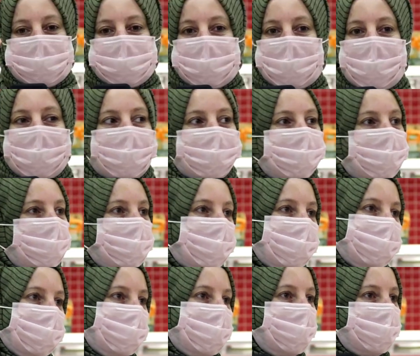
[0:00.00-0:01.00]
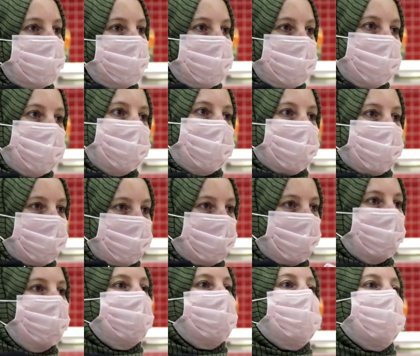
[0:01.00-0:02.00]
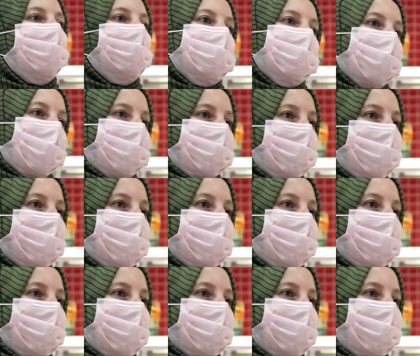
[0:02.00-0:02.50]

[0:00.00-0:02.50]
Kral Efendi dinliyoruz ama bakalım dilimiz dönecek